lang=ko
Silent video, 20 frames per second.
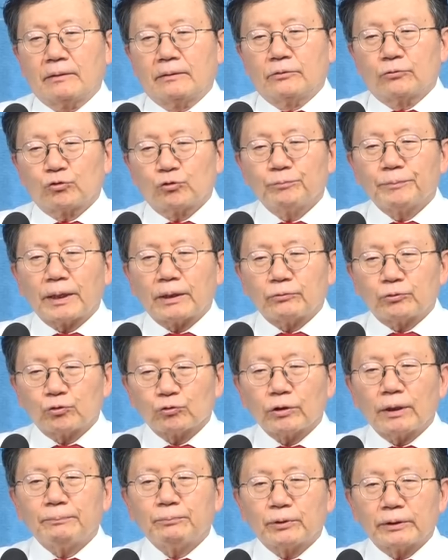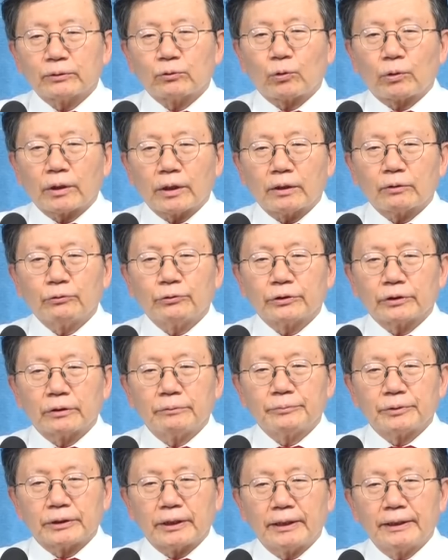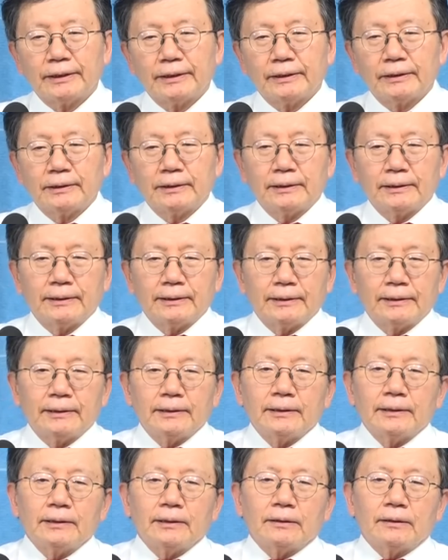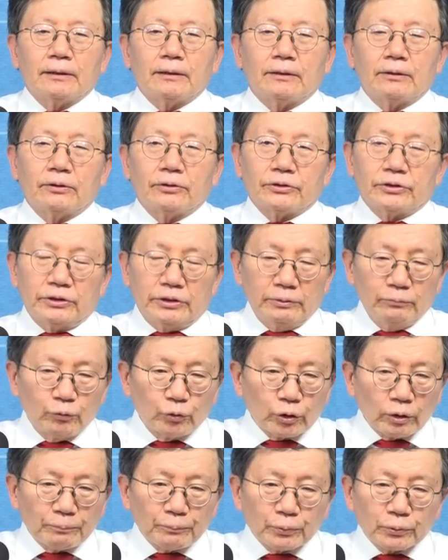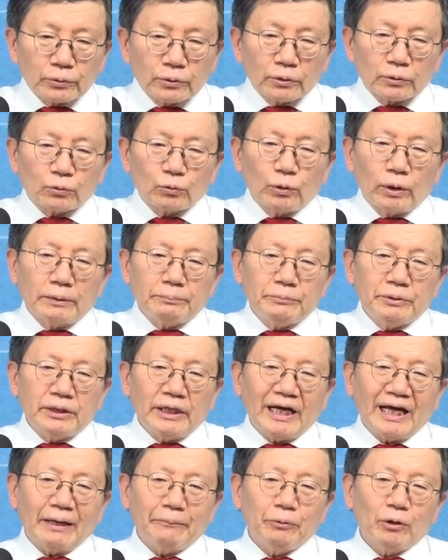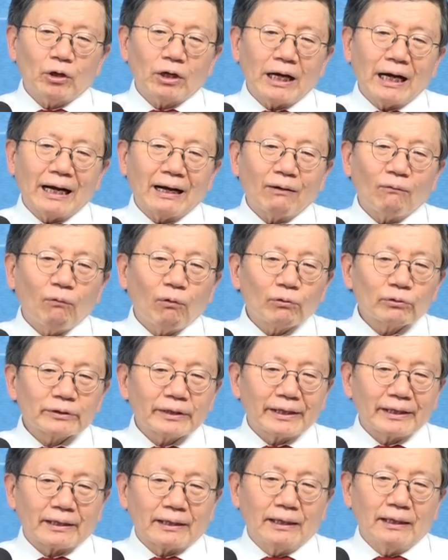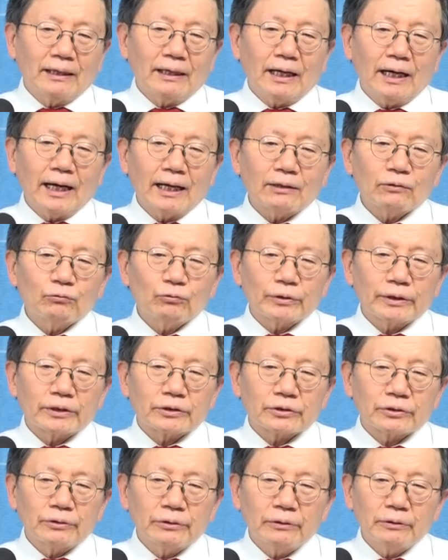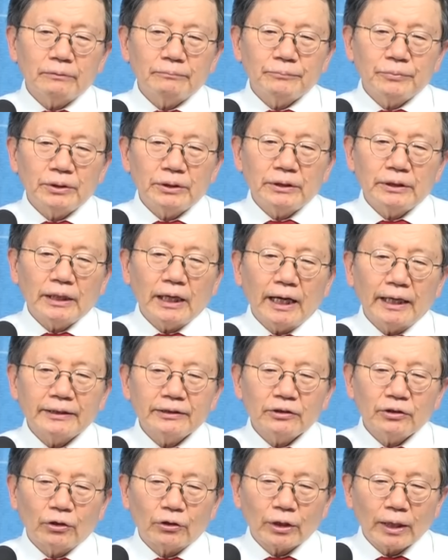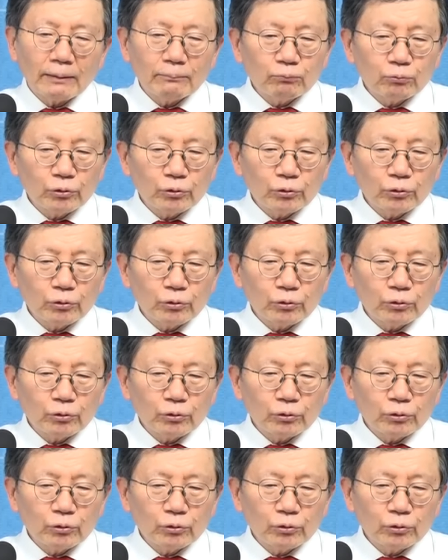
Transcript: 숨바, 숨가쁘게 돌아가고 있는 겁니다. 어, 이 무렵부터 또한 미 해병 항공대가 한국에서 미한 연합